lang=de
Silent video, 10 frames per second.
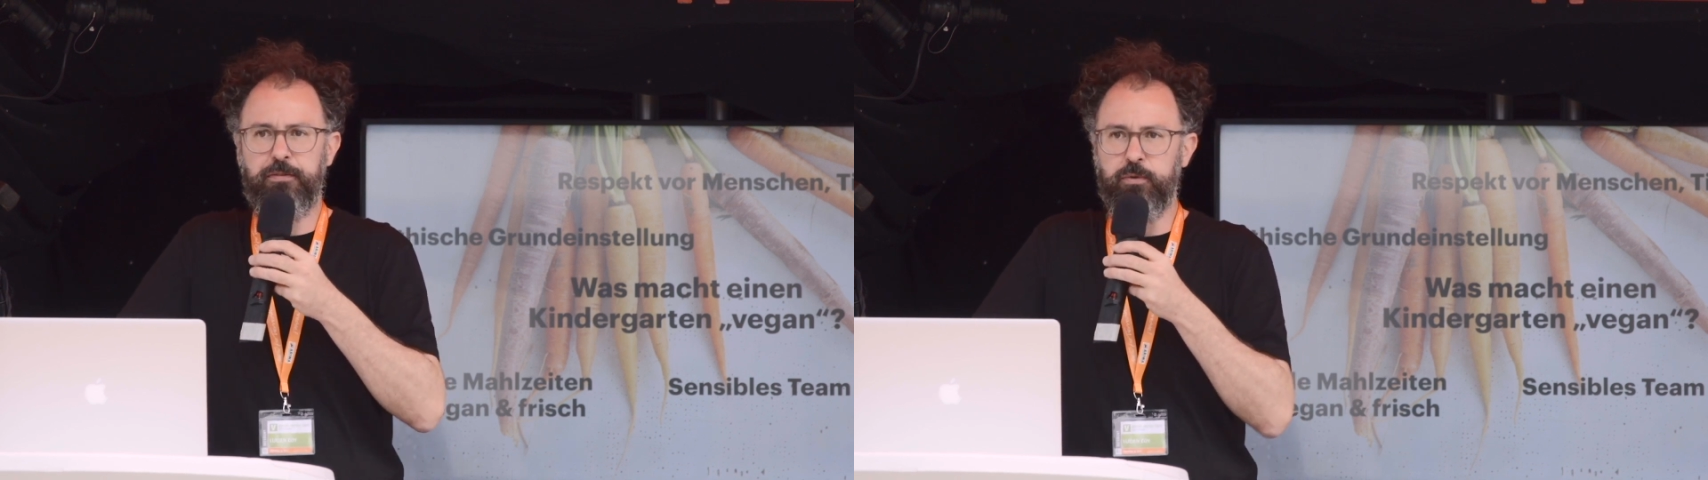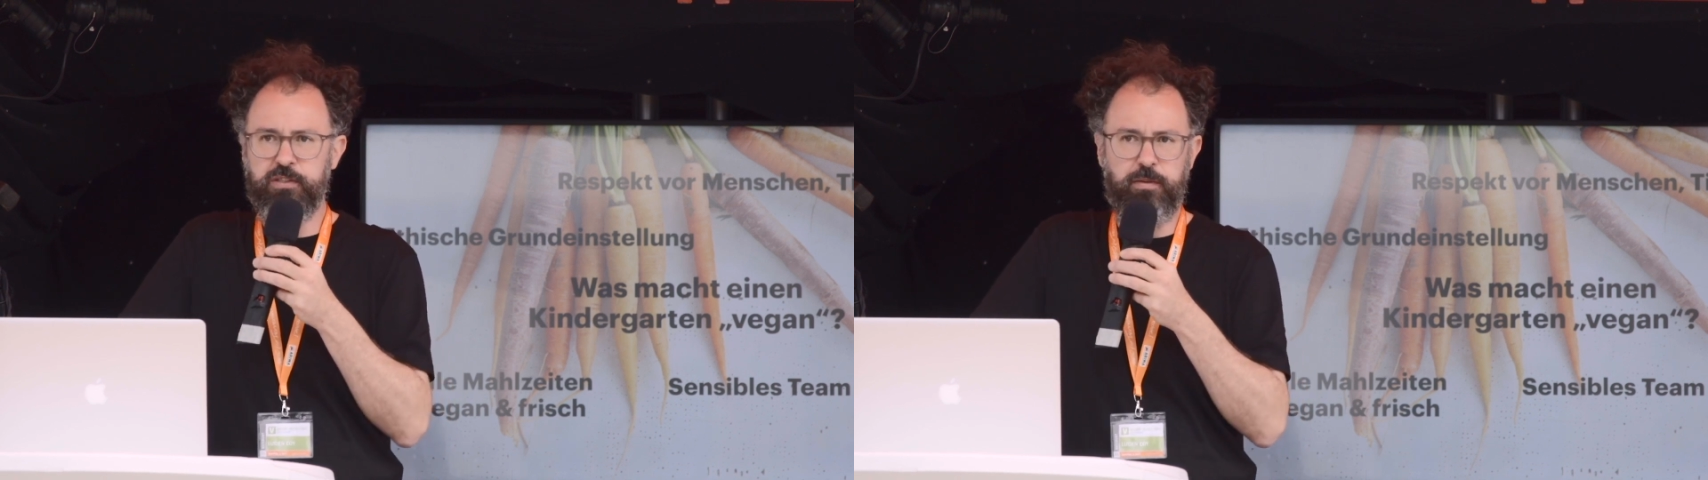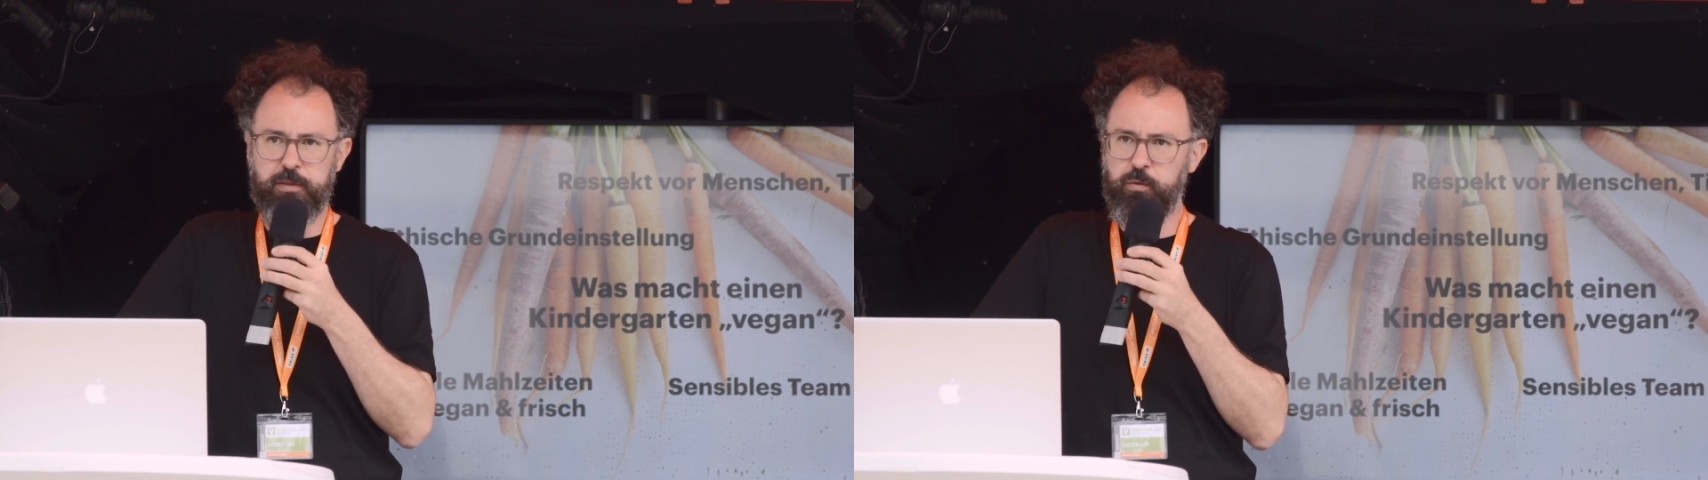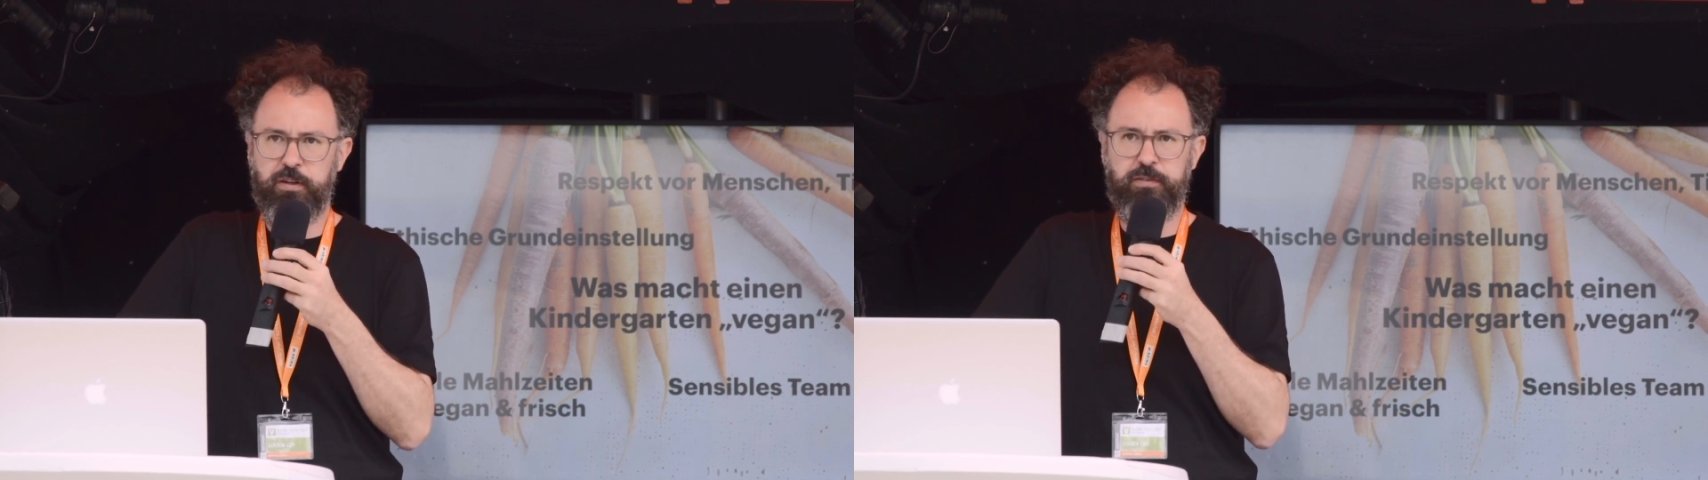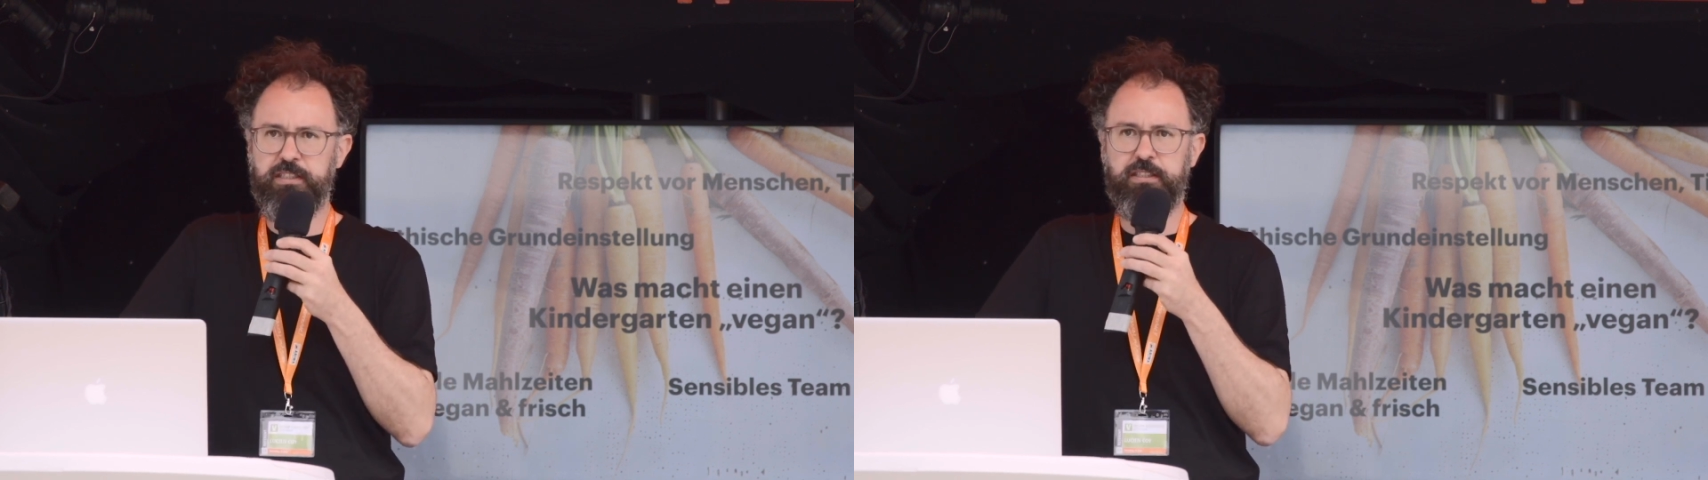Für uns ist immer
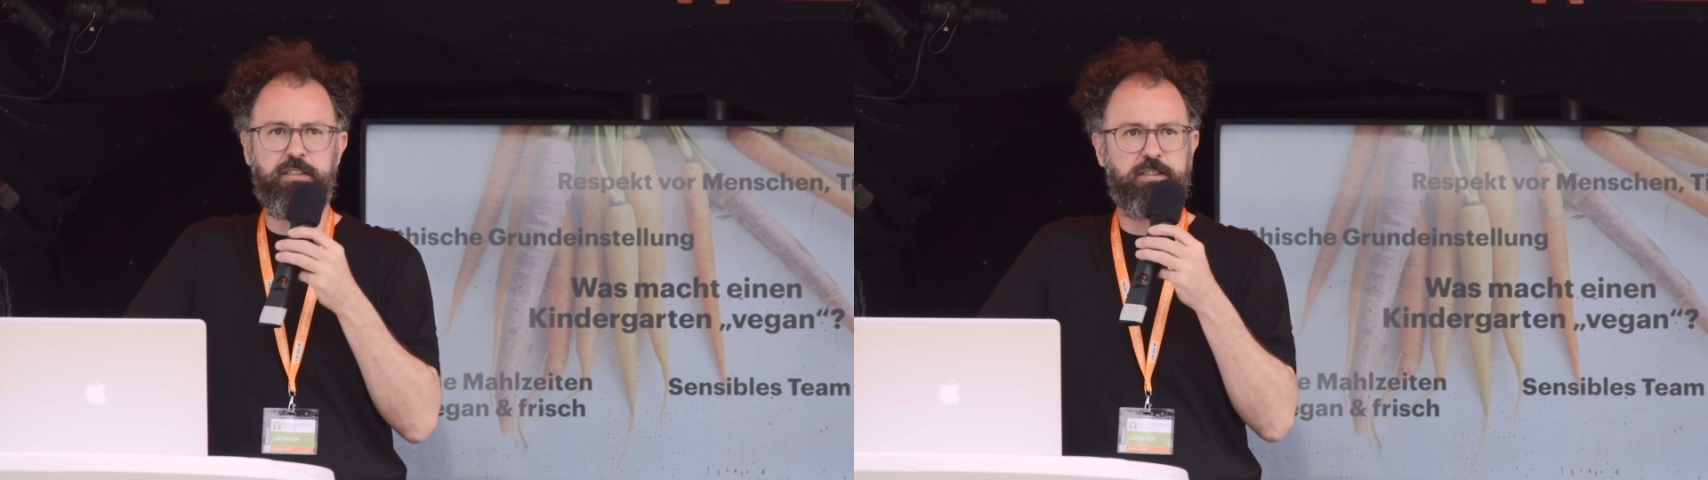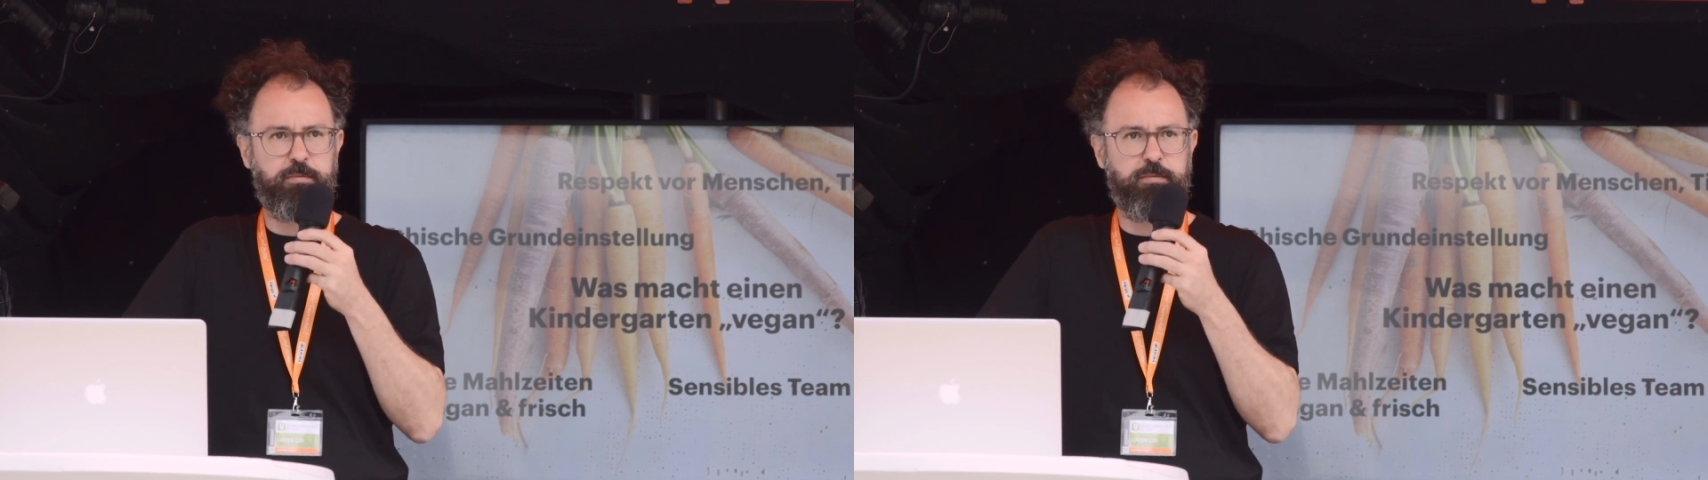super wichtig,